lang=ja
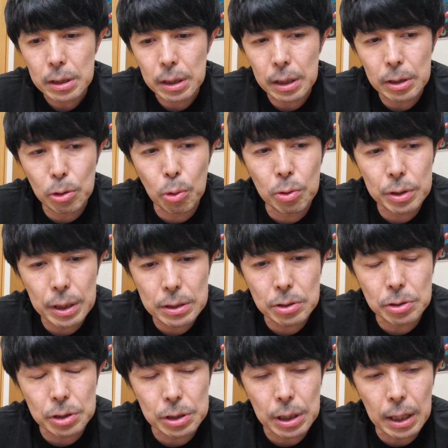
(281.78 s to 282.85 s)
えー、道具屋
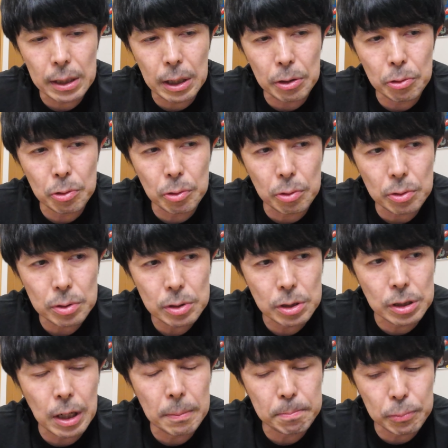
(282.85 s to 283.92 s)
筋あたりを
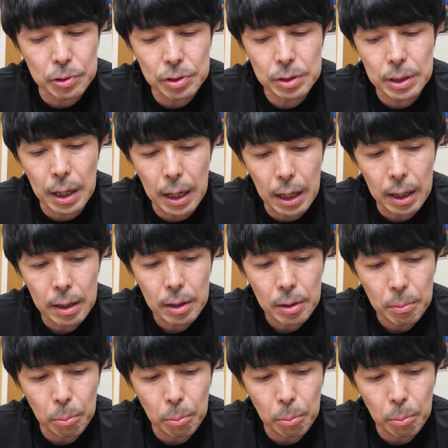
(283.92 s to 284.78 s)
スナップした